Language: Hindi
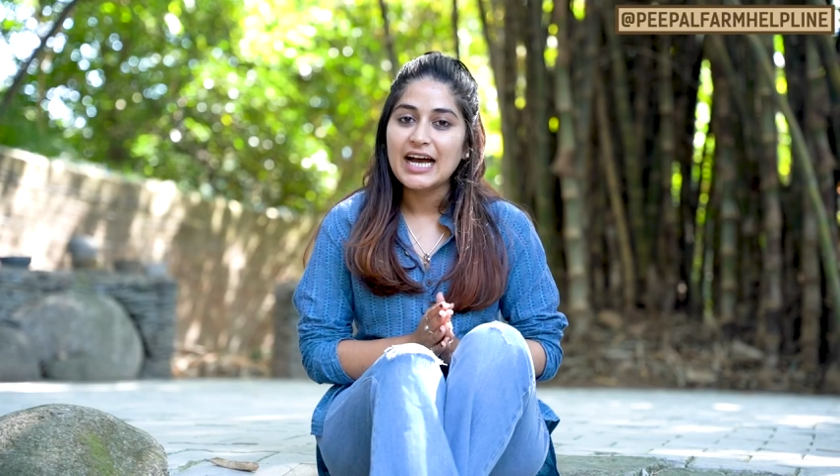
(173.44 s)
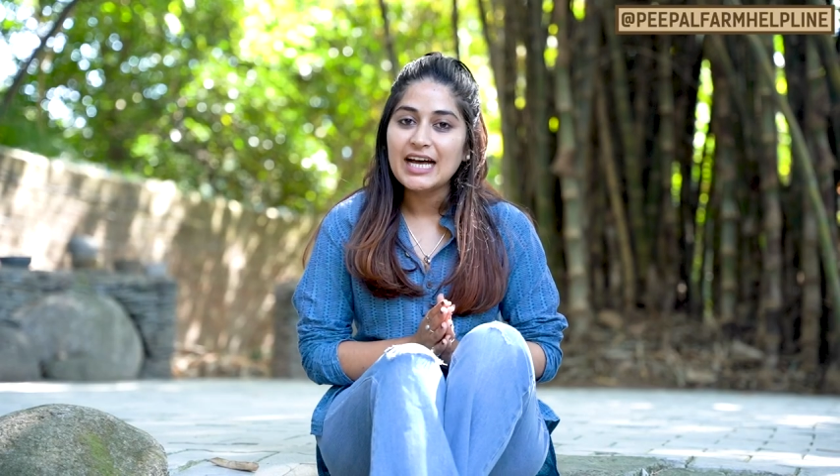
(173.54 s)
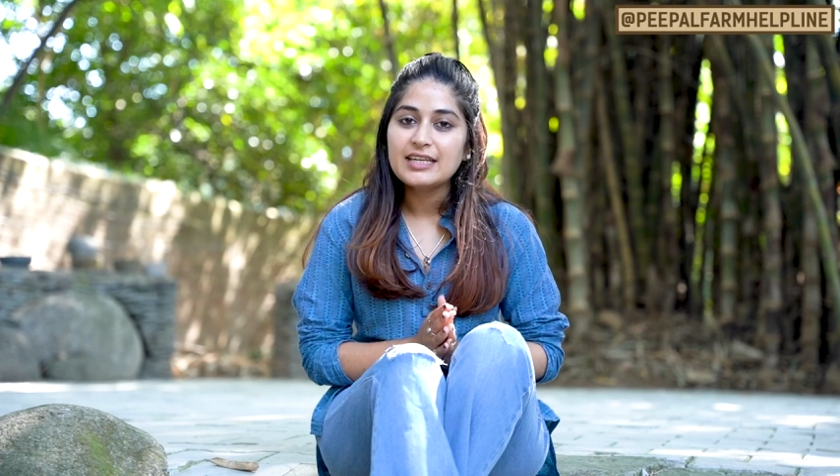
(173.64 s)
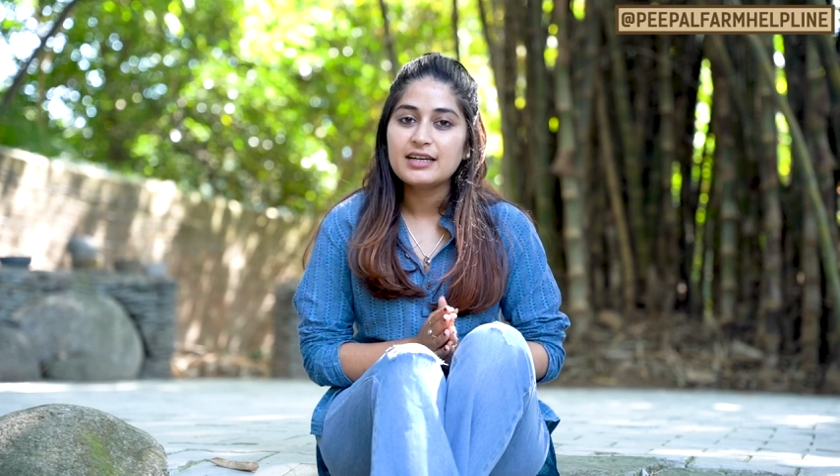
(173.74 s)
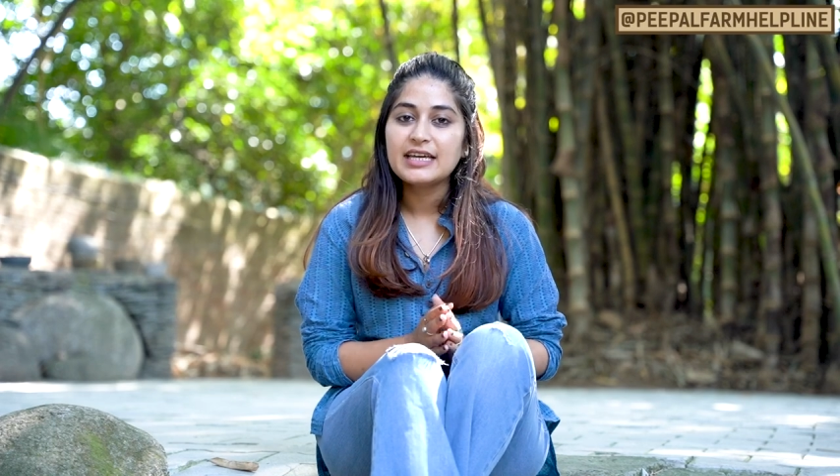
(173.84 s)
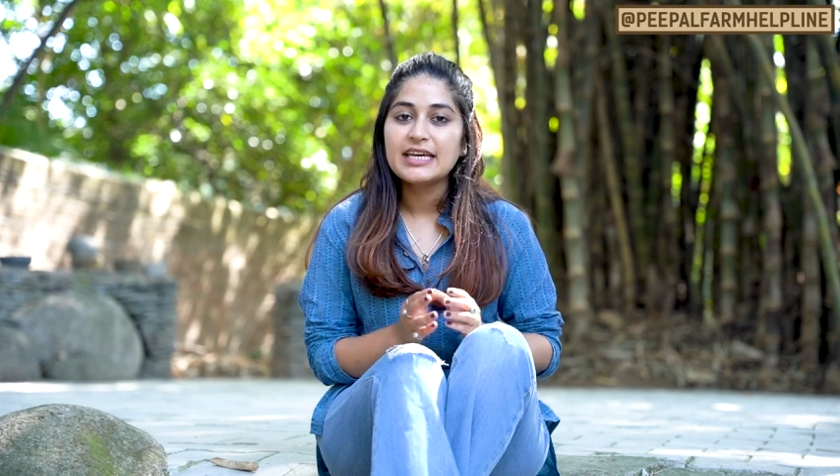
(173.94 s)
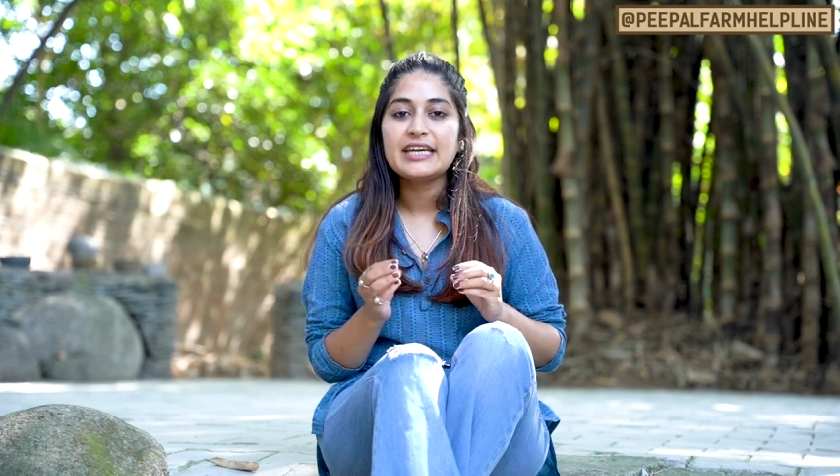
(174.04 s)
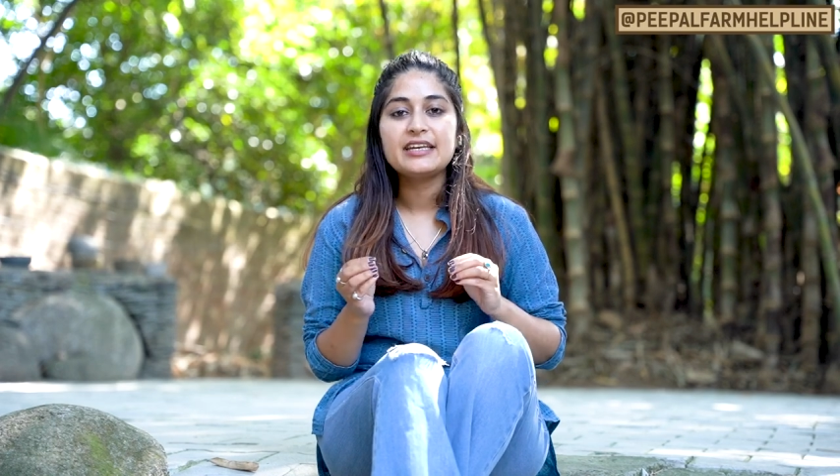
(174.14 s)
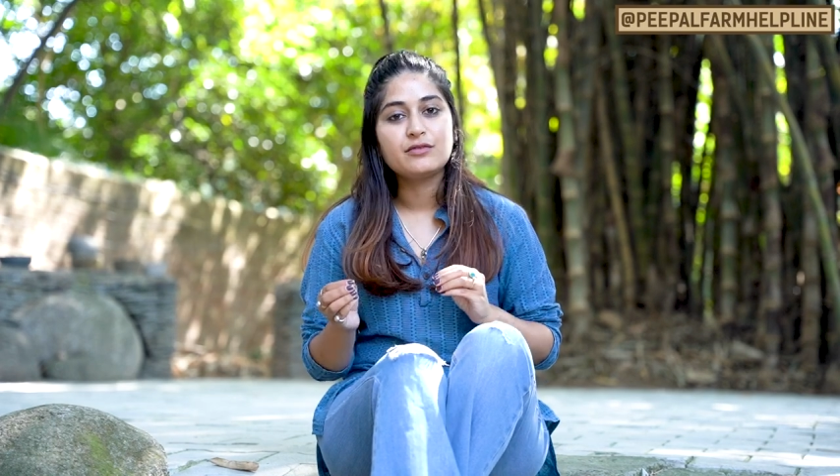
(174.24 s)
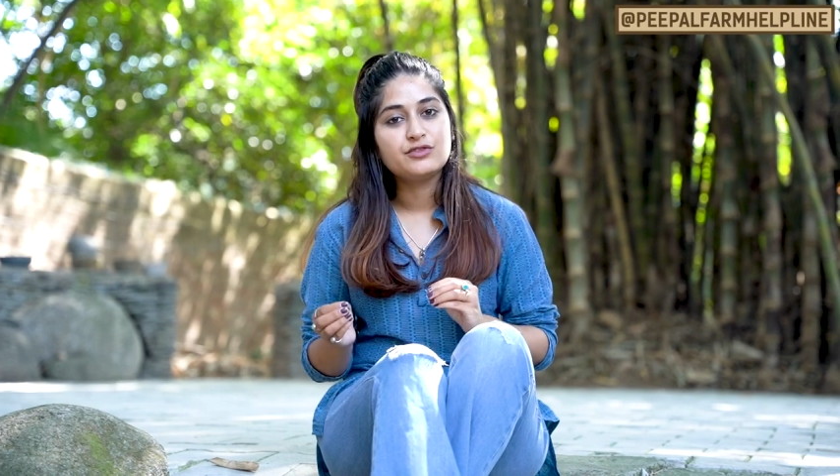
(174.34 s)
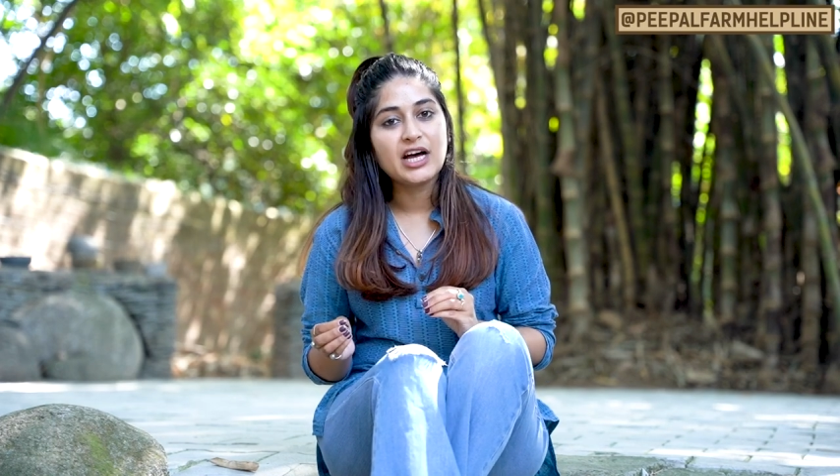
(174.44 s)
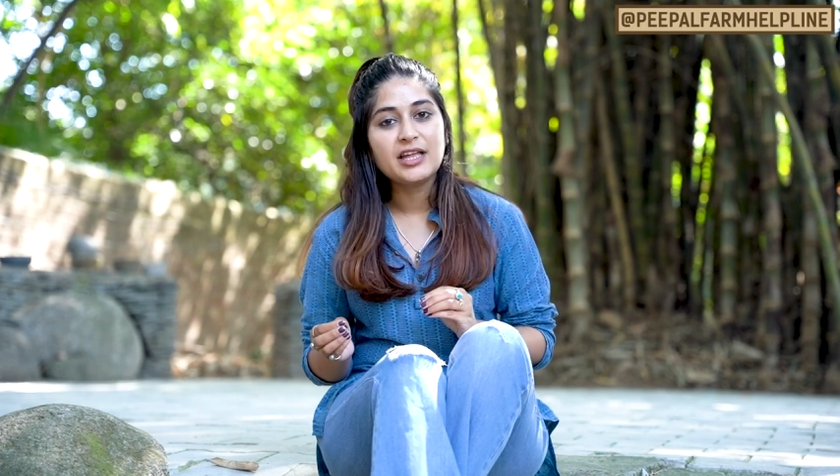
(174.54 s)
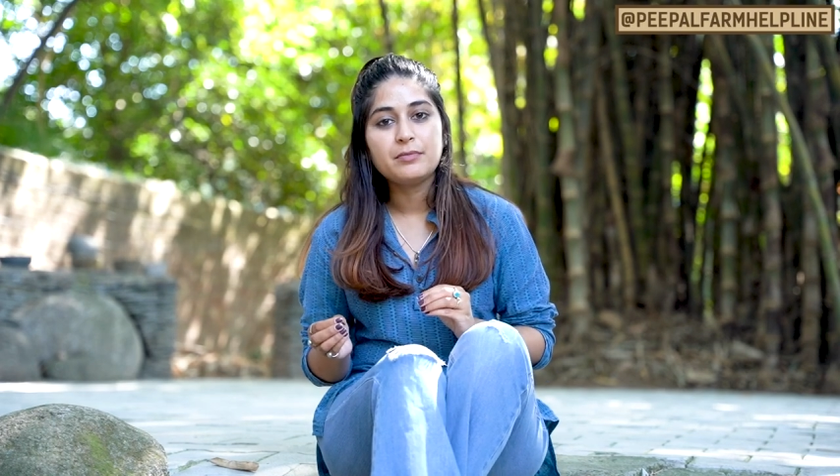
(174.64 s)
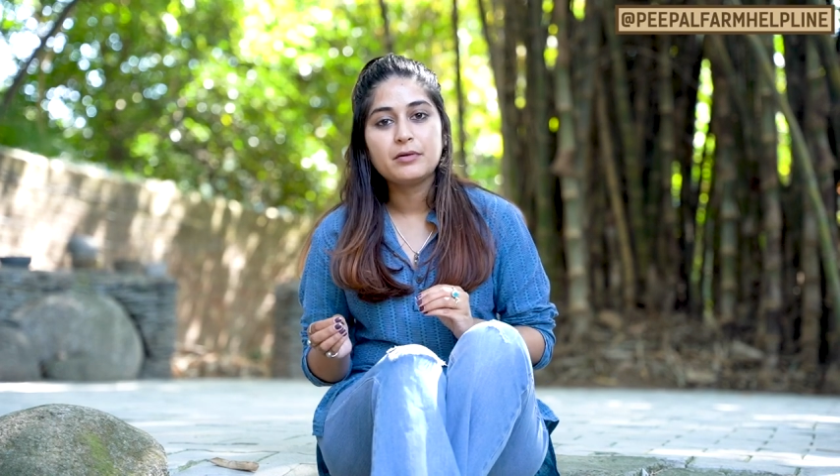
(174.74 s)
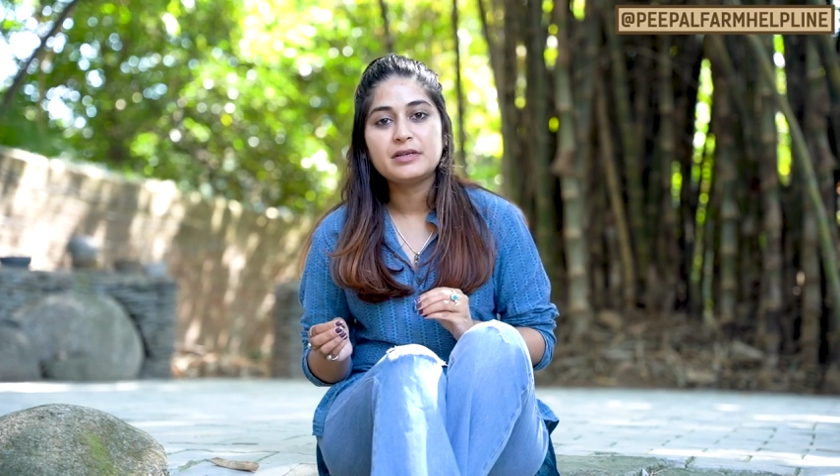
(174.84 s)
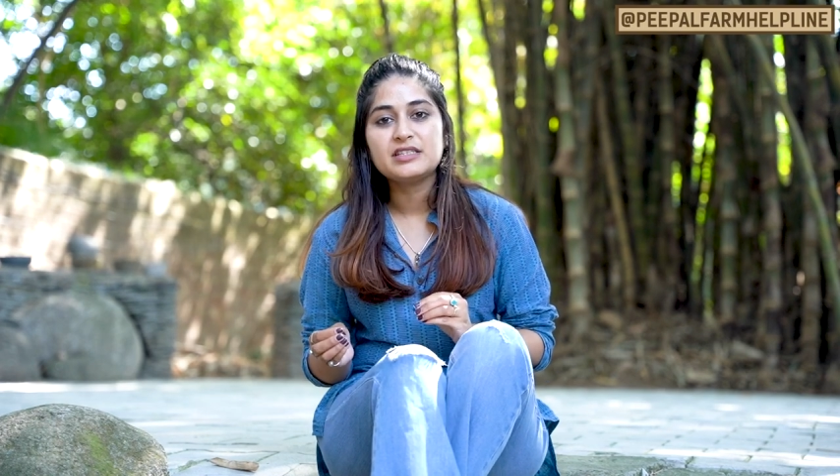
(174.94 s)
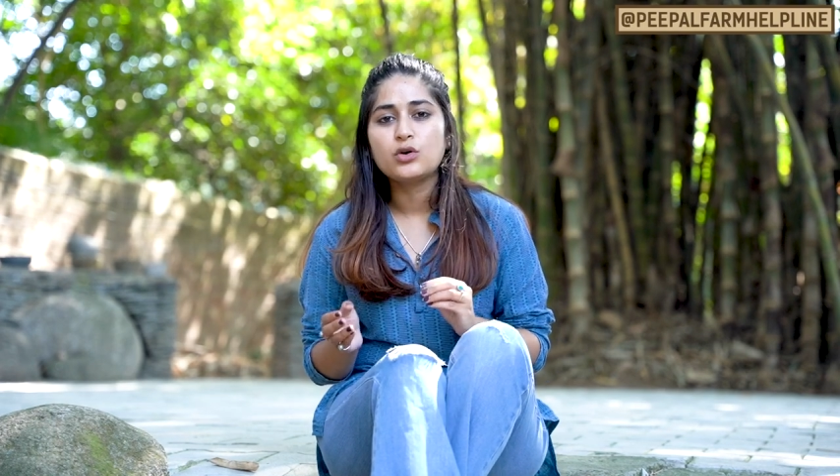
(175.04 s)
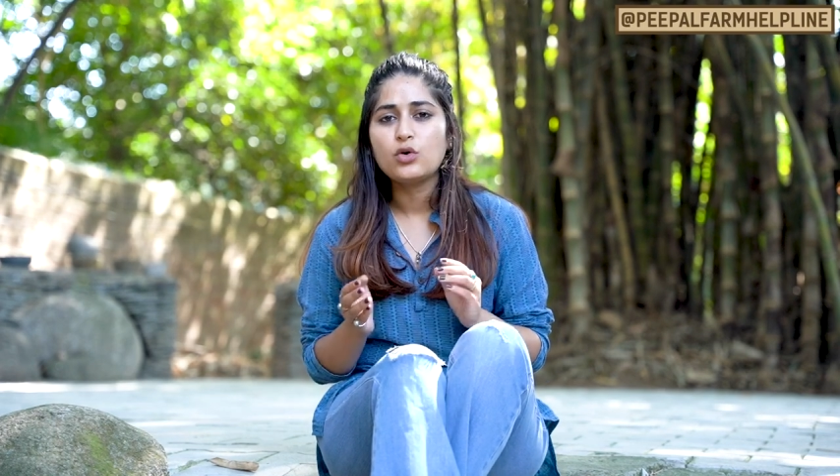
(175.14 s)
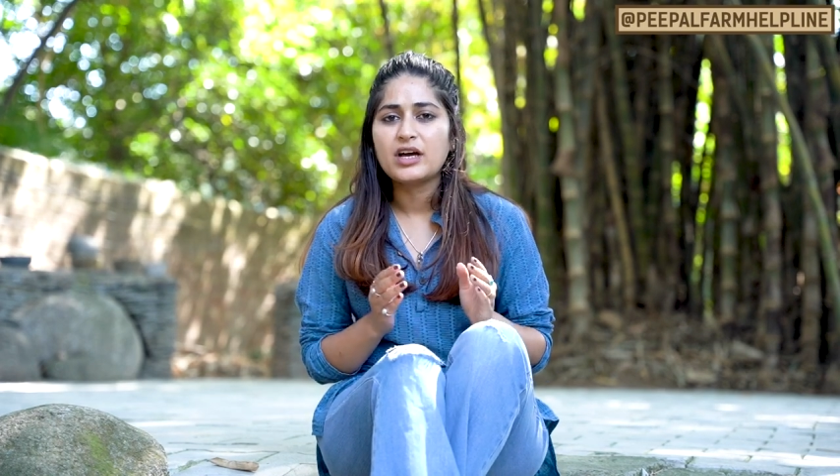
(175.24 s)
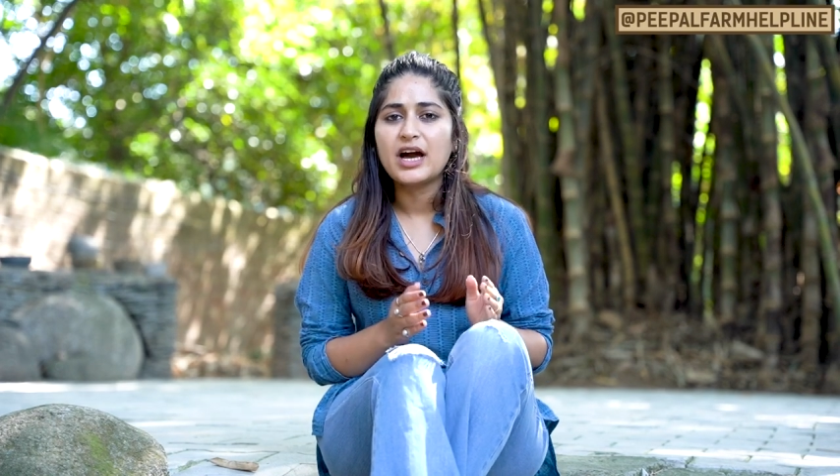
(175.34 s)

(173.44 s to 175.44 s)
याद रखें कि नवजात पपीज को